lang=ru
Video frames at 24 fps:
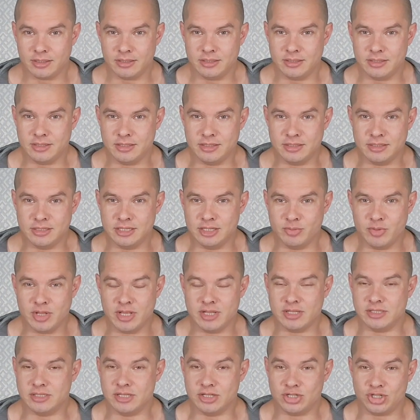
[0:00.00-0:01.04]
и не
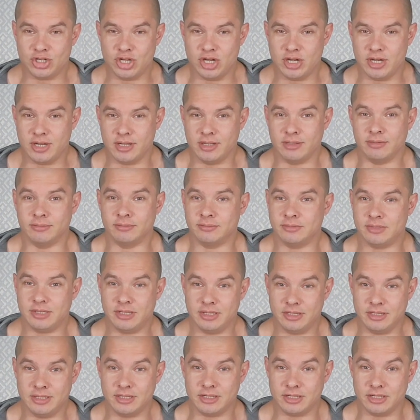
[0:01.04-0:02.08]
имеет значения
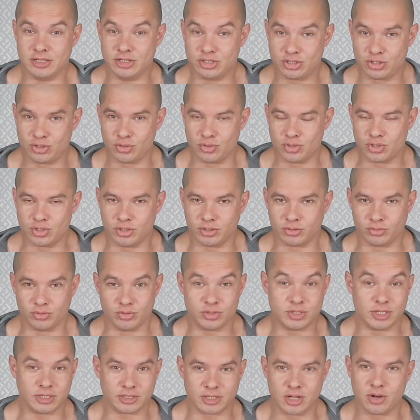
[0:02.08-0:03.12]
их источник, то
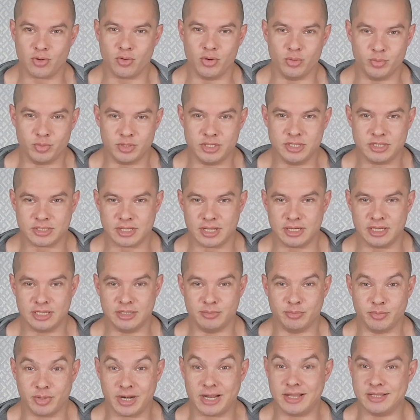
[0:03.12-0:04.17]
есть от какой птицы
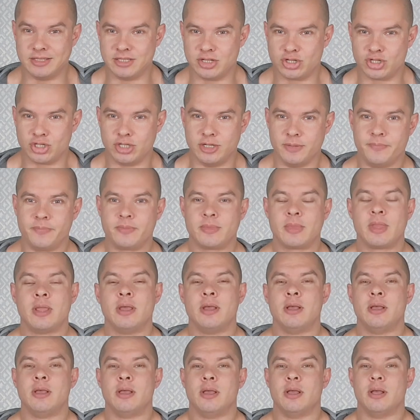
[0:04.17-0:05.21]
они произошли.
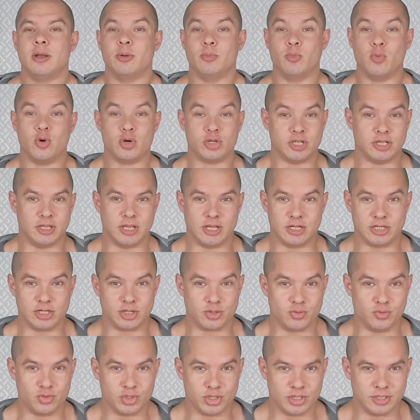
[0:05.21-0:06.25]
Можно даже
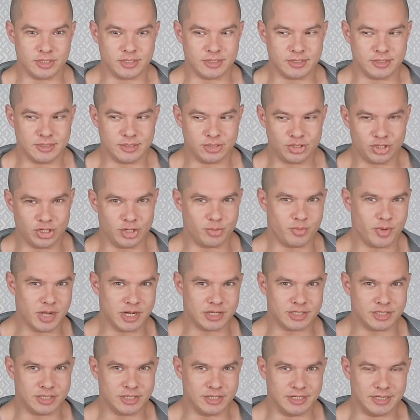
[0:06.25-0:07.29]
кушать
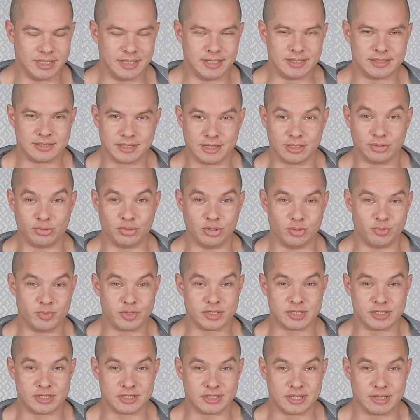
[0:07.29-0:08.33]
черепашьи яйца, которые по
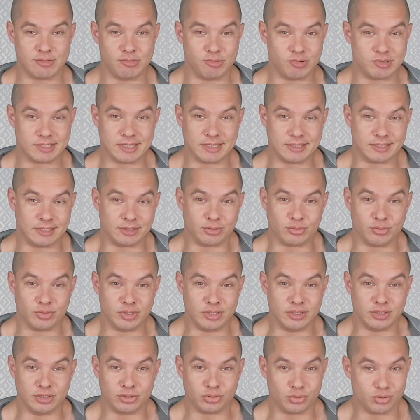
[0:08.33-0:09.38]
составу, кстати, от
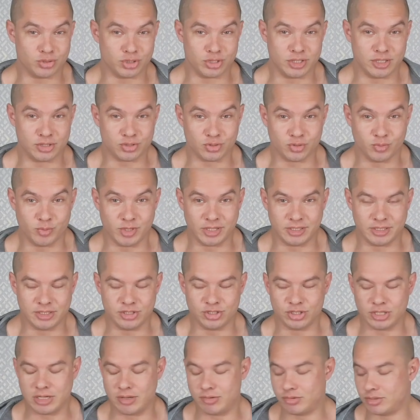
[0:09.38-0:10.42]
куриных тоже не особо
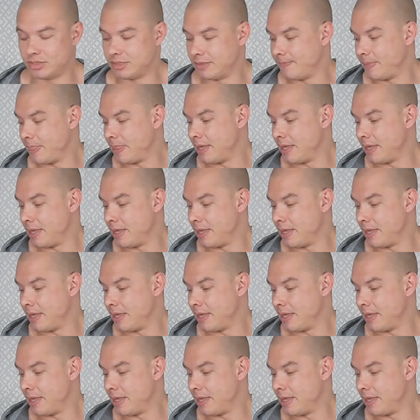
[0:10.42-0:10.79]
отличаются.